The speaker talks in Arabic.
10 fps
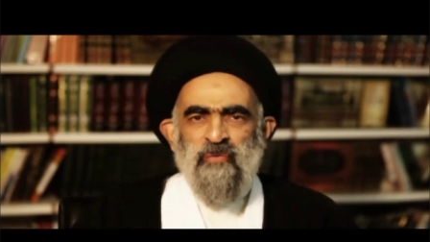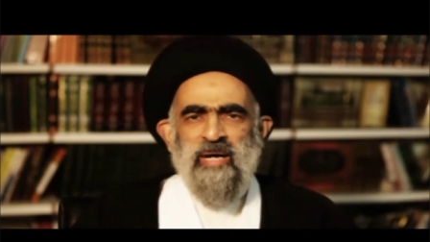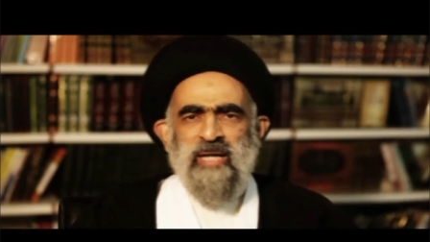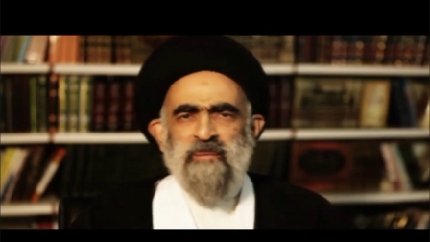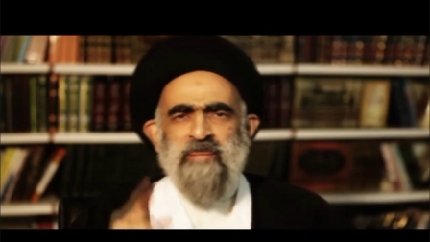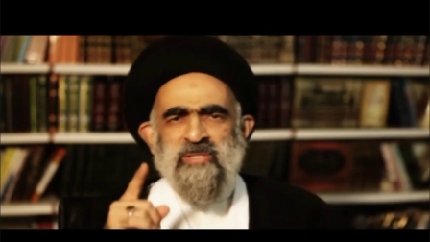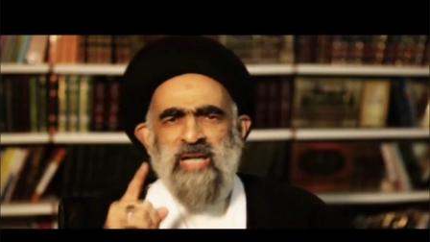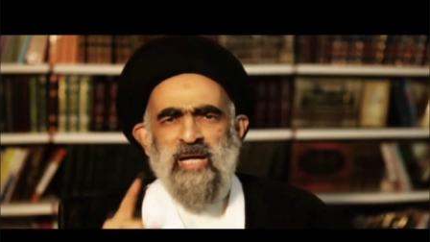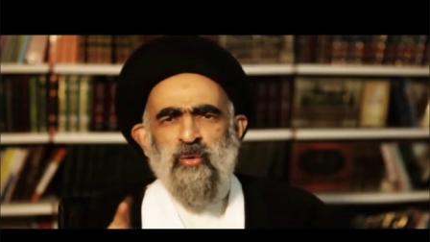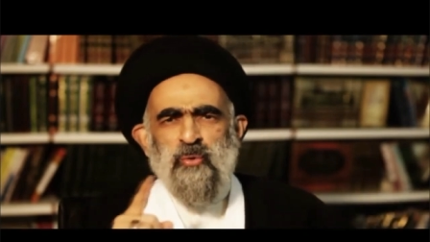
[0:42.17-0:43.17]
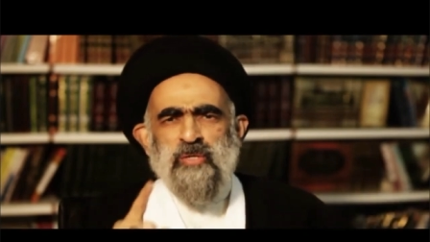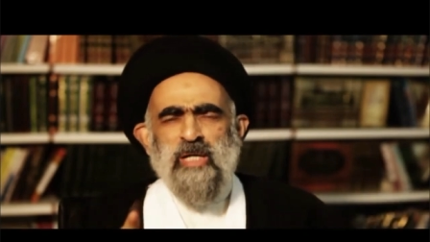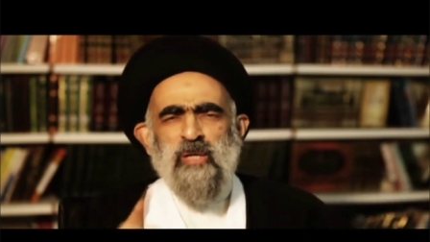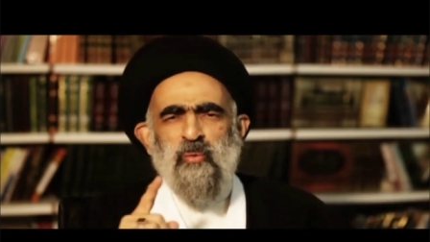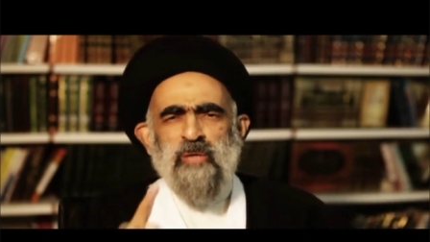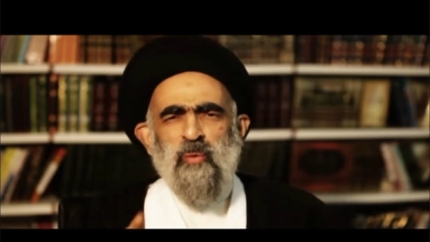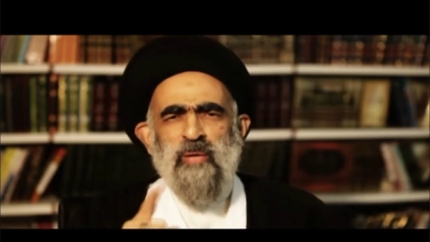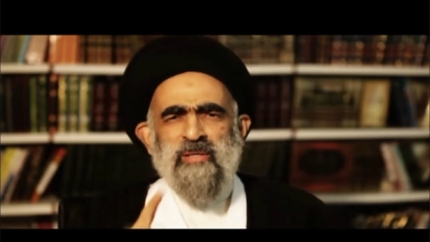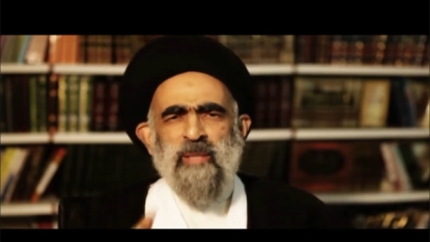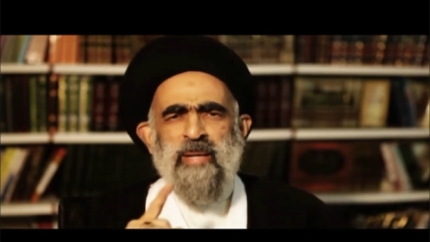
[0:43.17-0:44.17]
فقد مسح الحسين
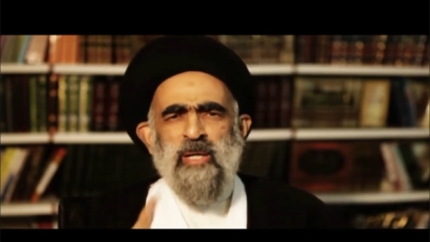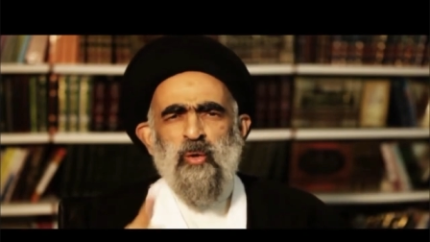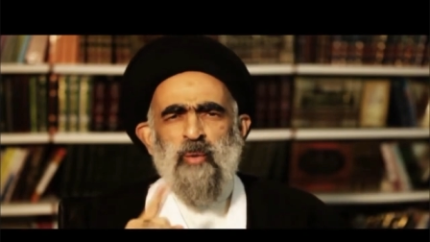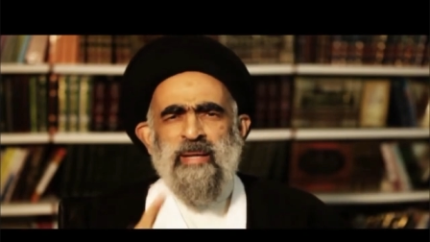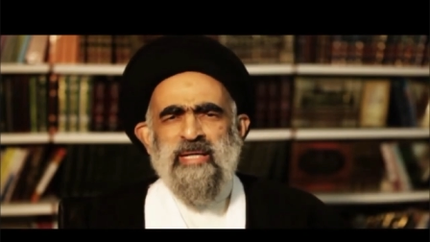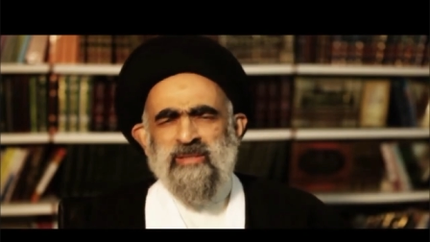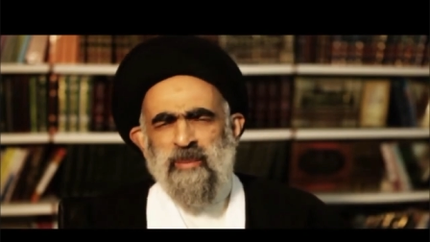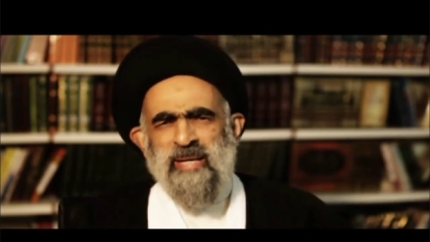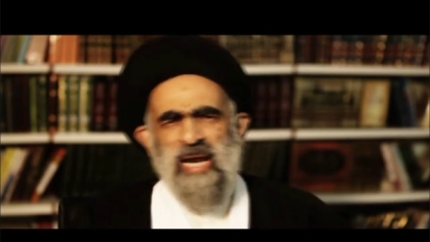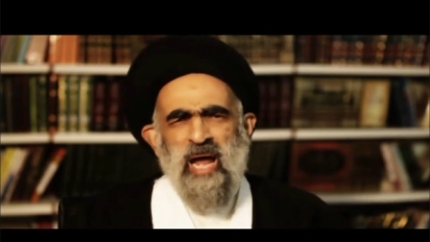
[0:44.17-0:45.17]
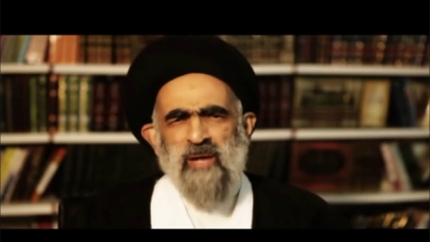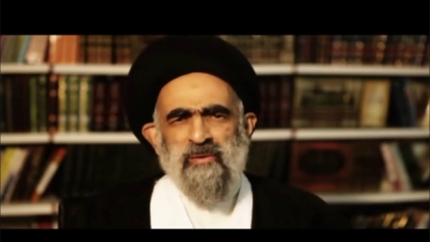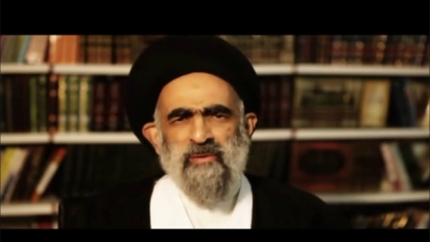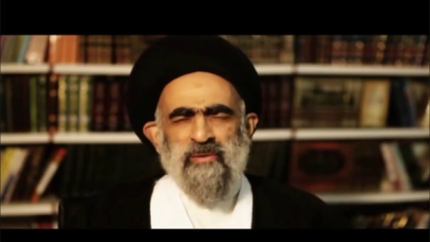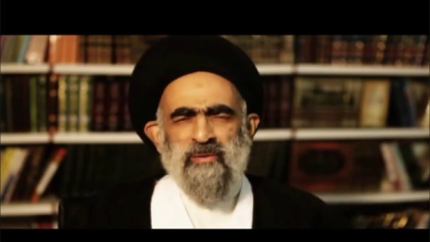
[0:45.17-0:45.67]
دولة بني أمية من الأرض